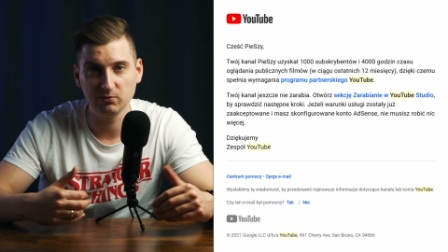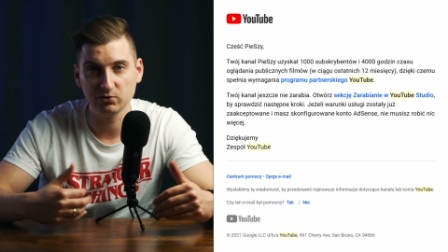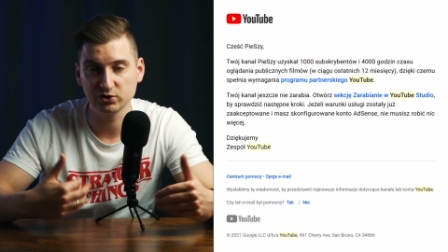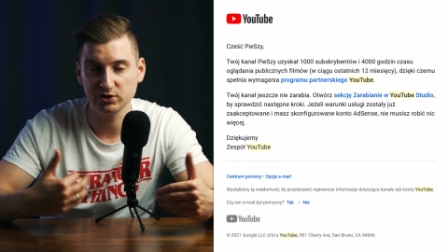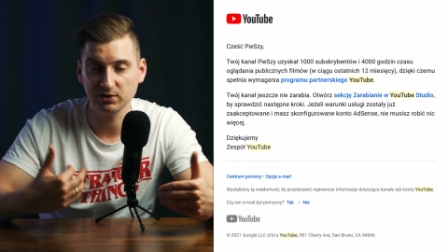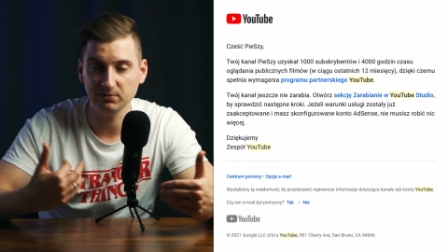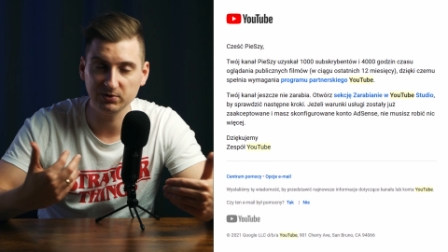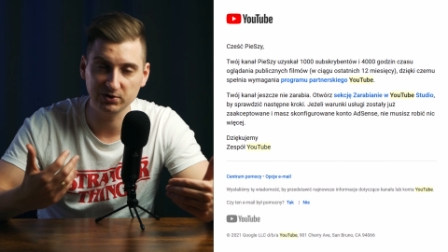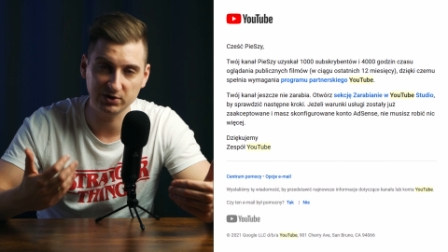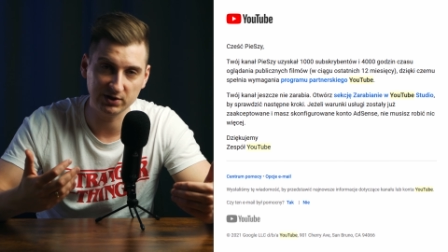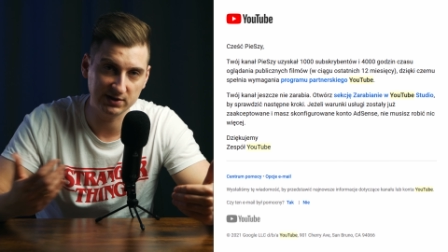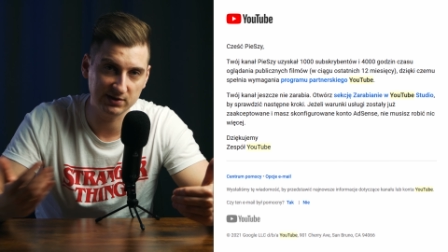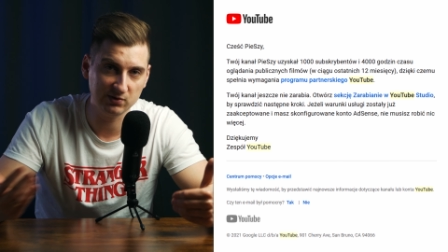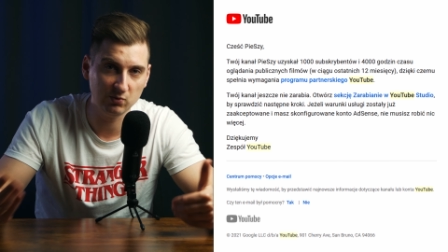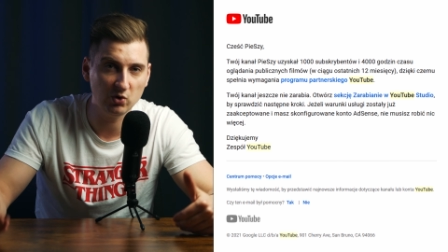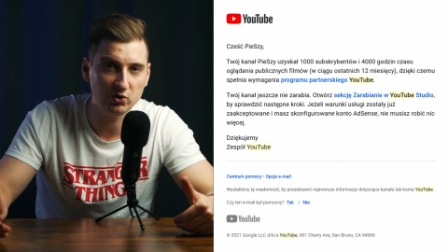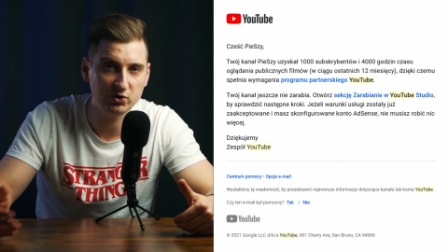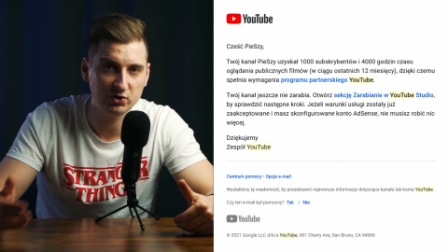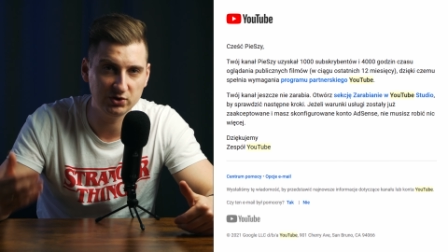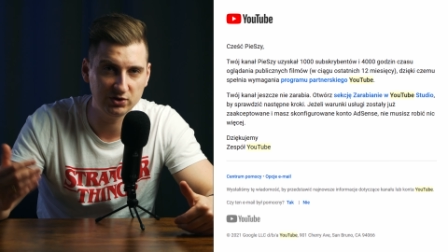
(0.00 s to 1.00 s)
możemy się
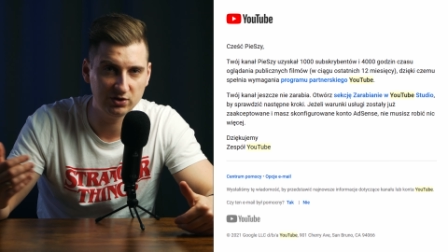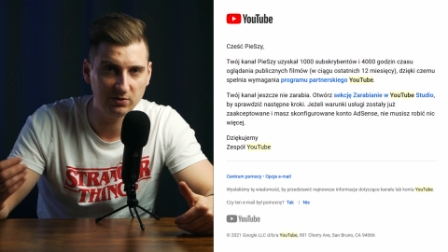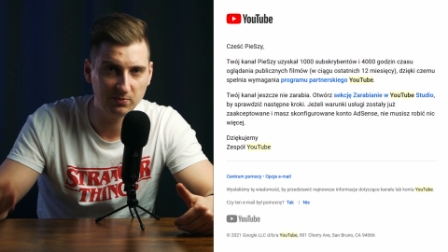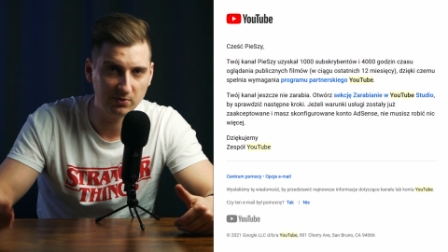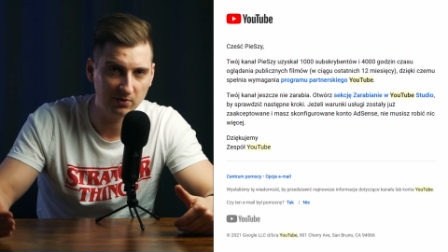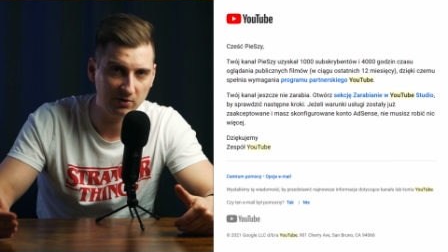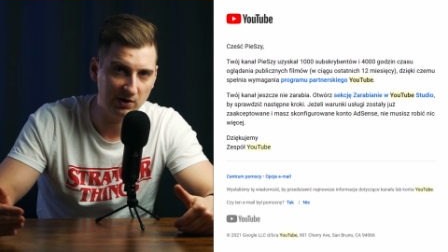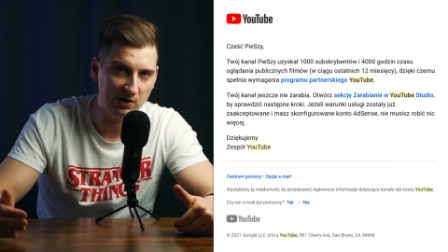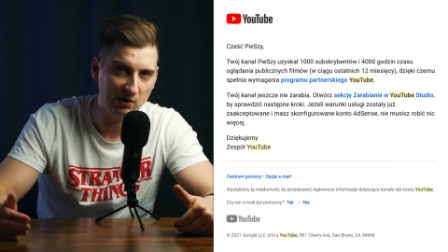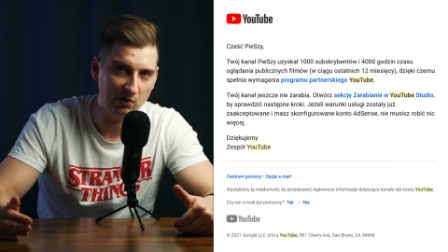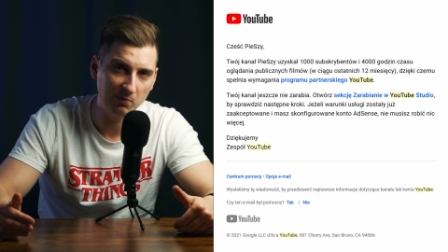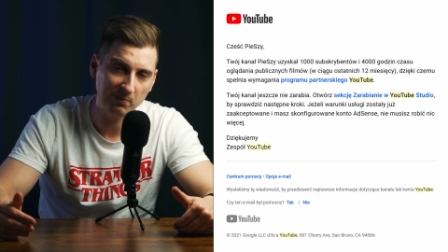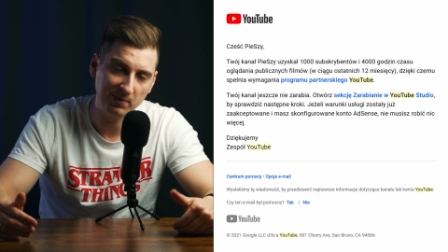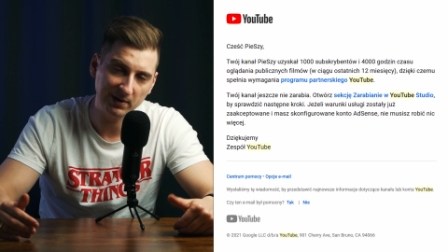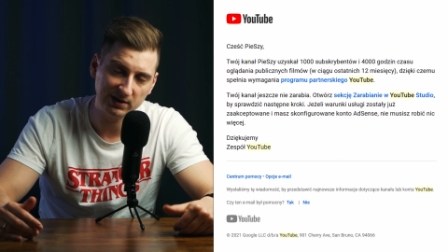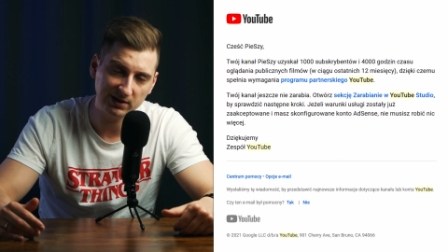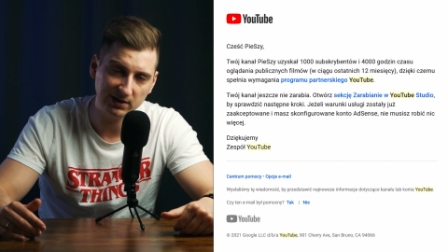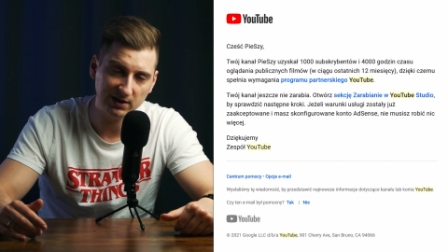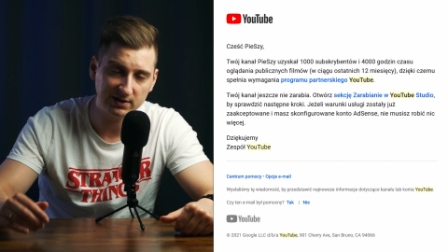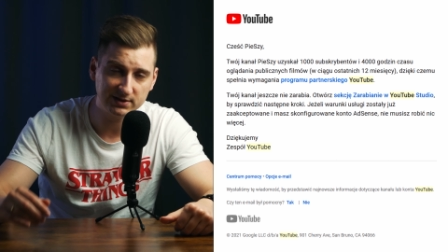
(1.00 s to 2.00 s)
zgłosić do programu
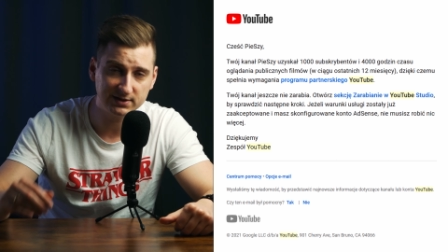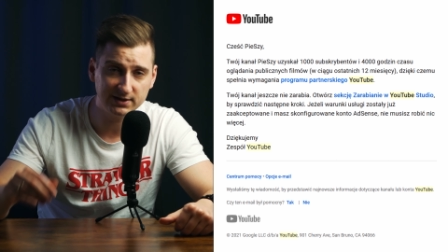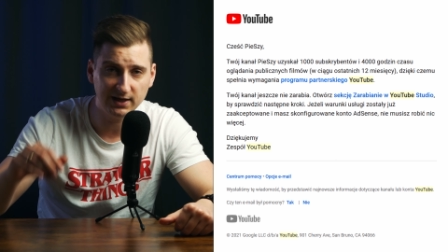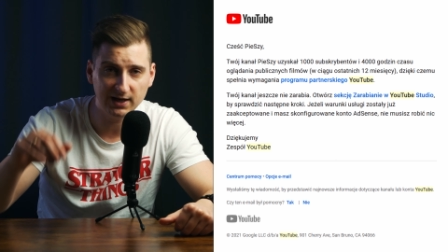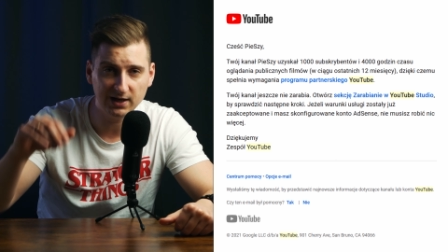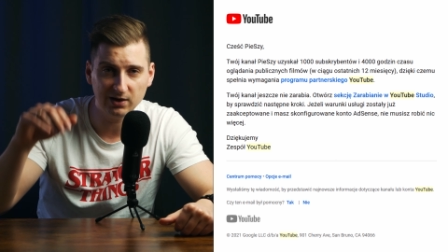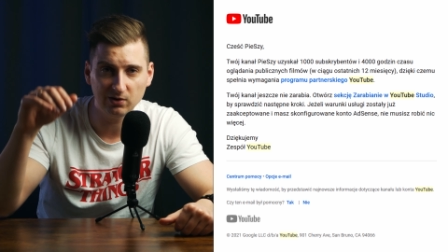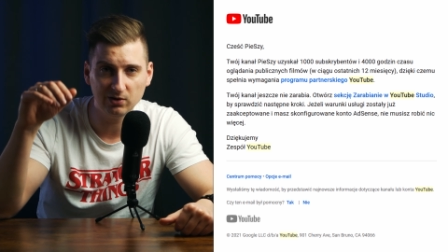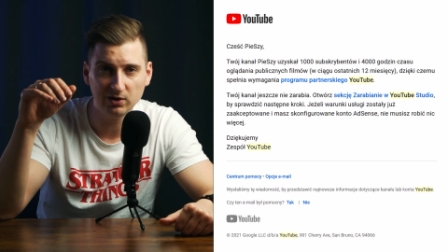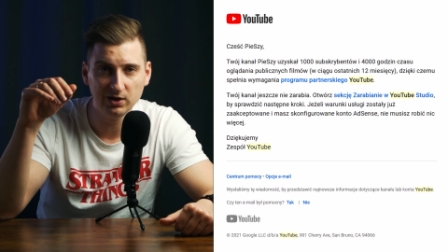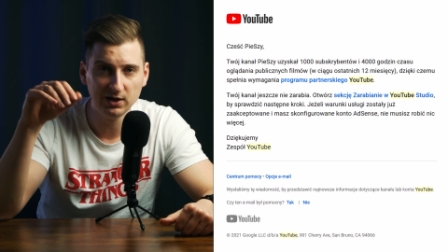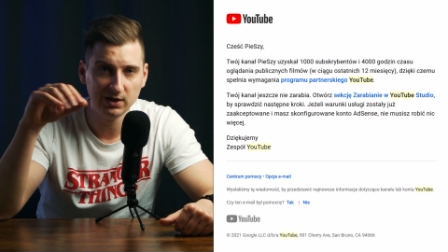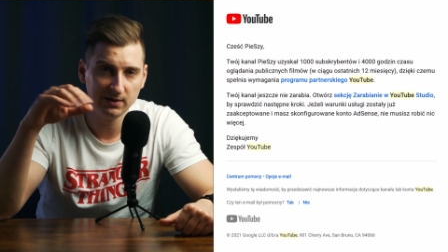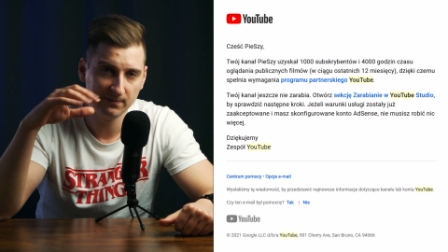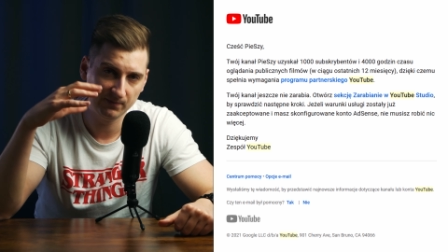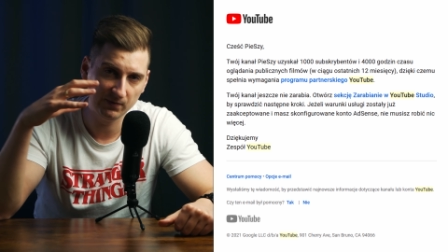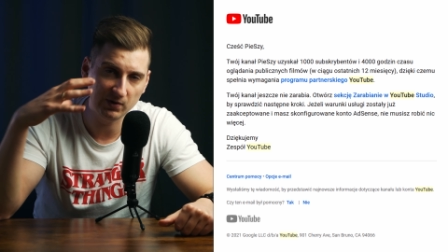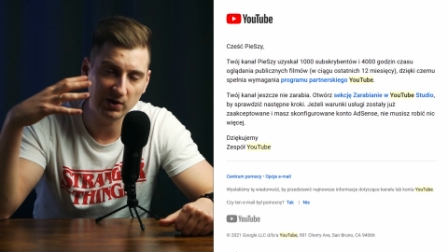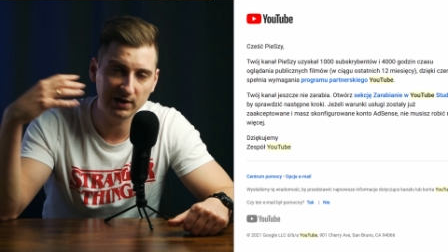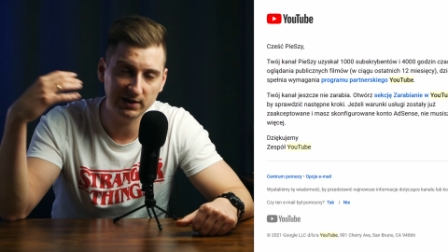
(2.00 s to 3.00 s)
partnerskiego,
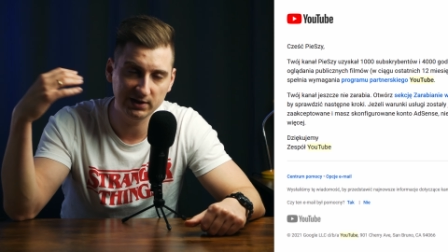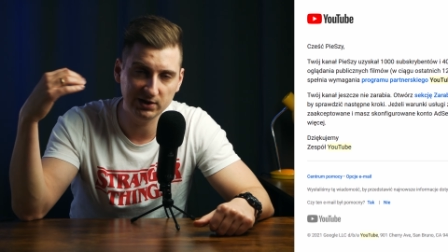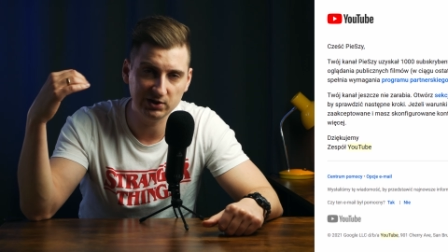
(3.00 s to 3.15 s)
no ale